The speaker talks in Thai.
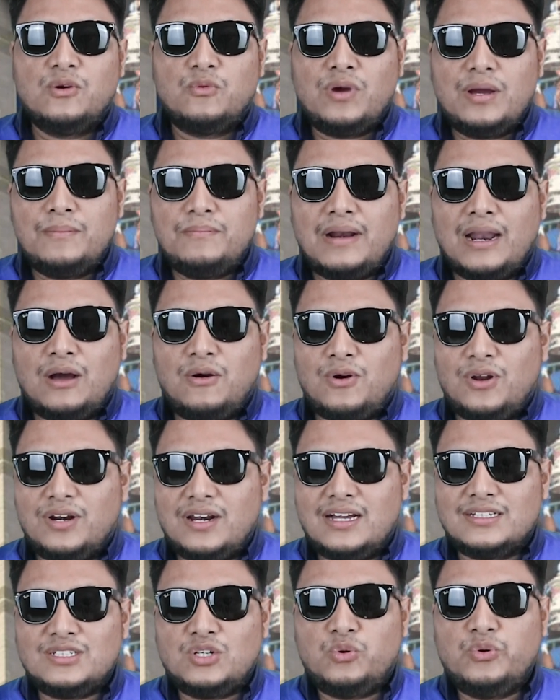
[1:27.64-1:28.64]
เว็บเราค่อน
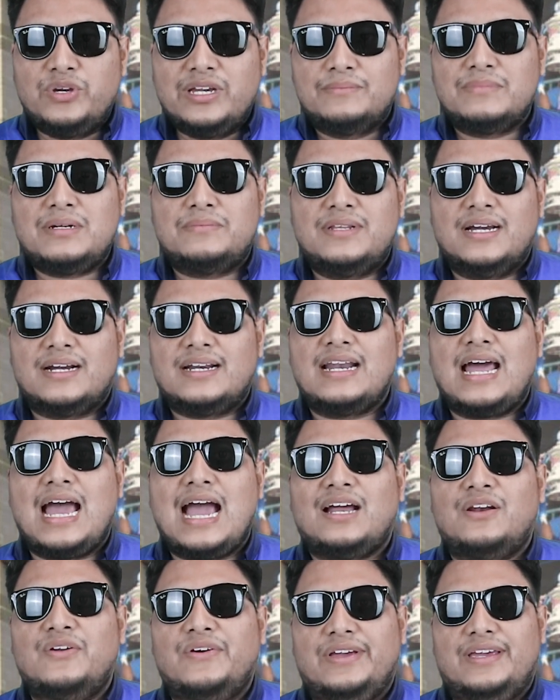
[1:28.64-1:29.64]
ข้างจะคุยกันแบบดา
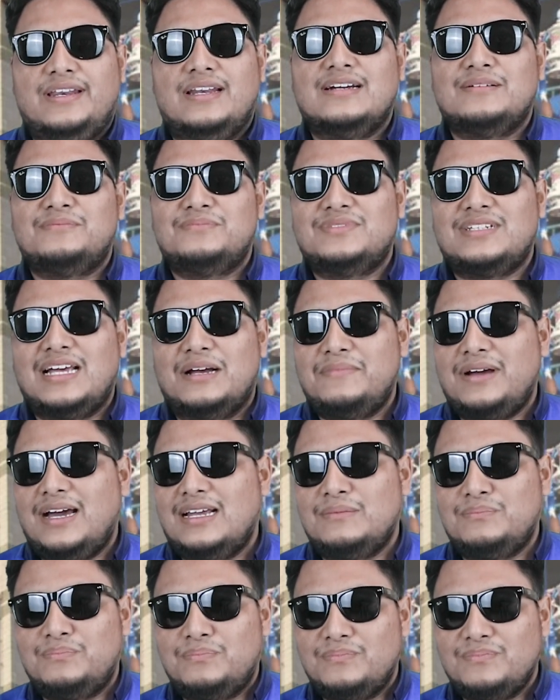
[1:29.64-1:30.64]
ร์กๆหน่อยนะครับสามาร
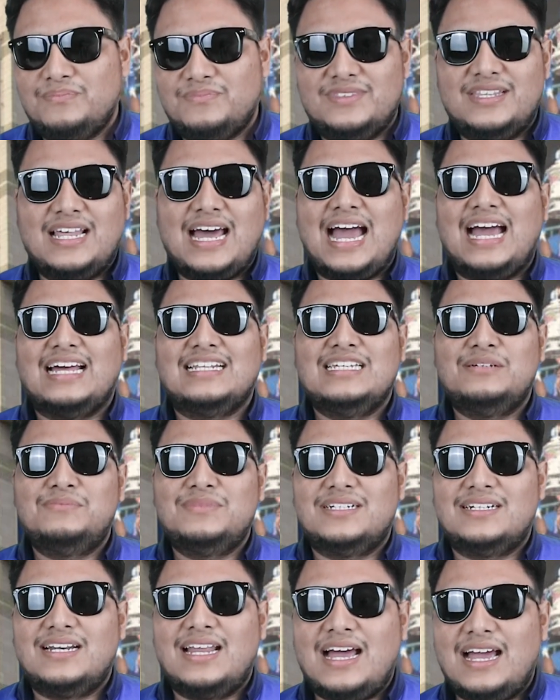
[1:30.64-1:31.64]
ถด่าทีม
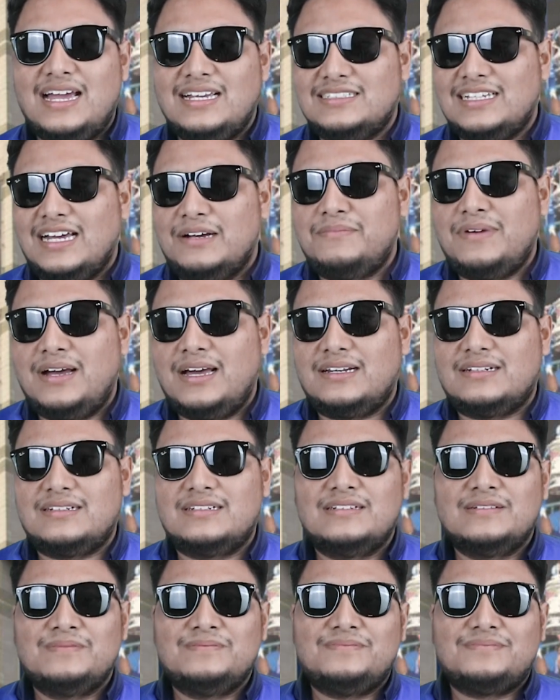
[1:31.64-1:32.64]
อื่นได้สามารถ
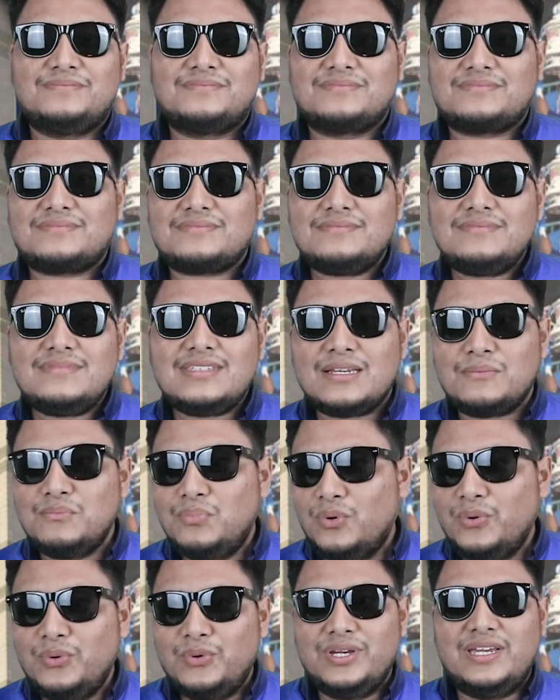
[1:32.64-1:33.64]

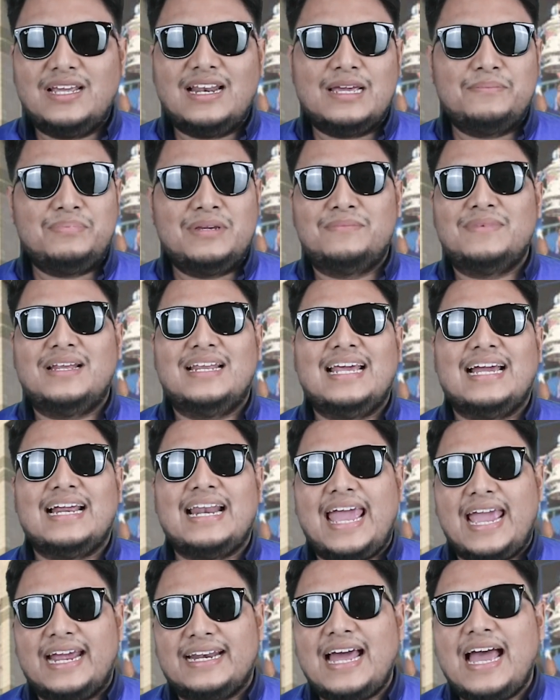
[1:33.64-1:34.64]
พูดอะไรพิมพ์อะไร
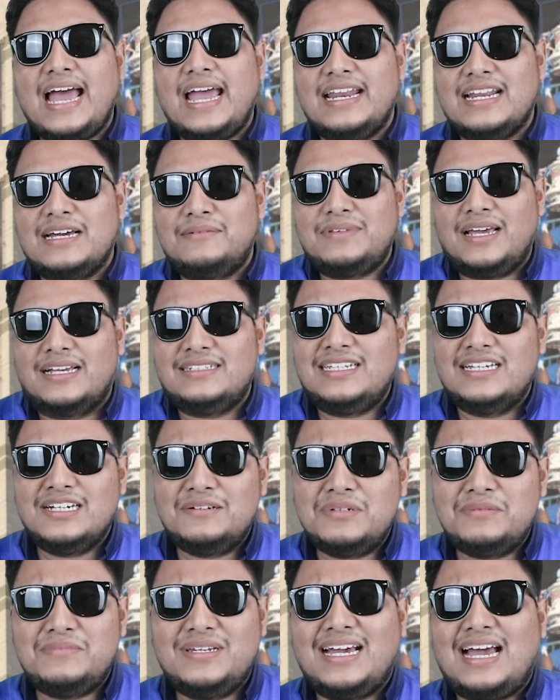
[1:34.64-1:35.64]
แรงๆได้นะครับ แต่จริงๆ
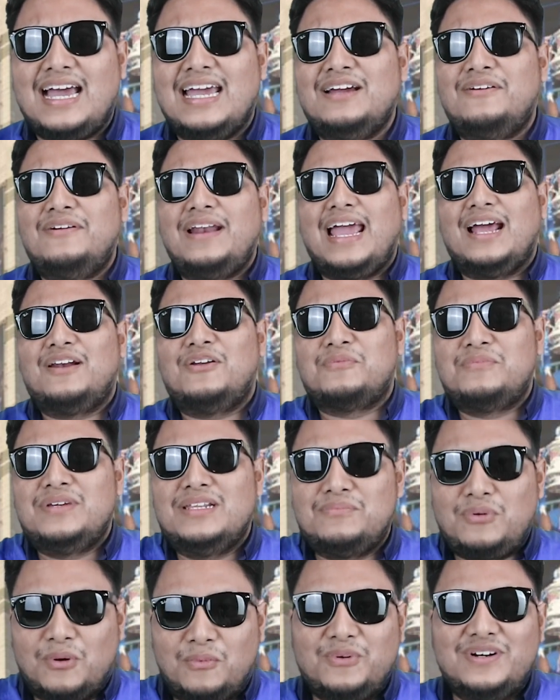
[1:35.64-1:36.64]
ก็ไม่มีใครเขาแรงหรอกมี
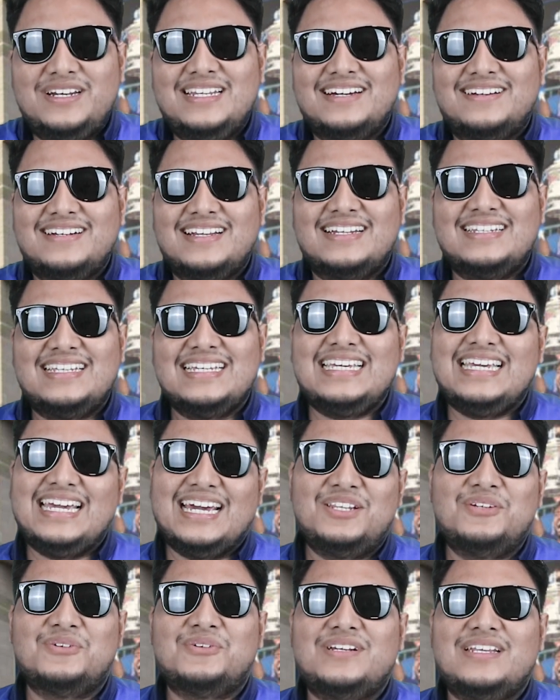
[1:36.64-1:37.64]
แต่ผมคนเดียวนะที่เกี
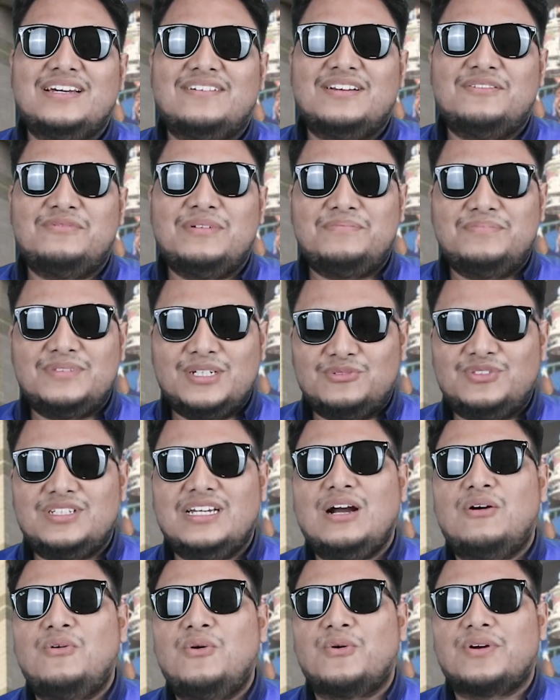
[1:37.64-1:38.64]
ยนอยู่คนเดียวในเว็บเชลซี
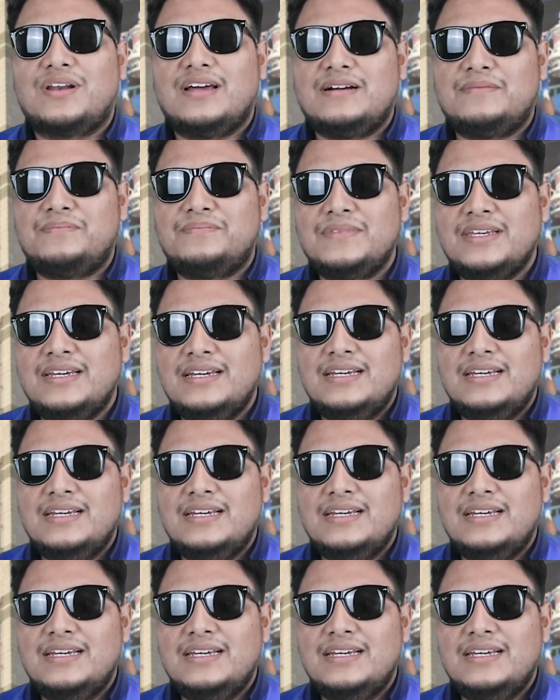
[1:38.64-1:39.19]
96นะครับ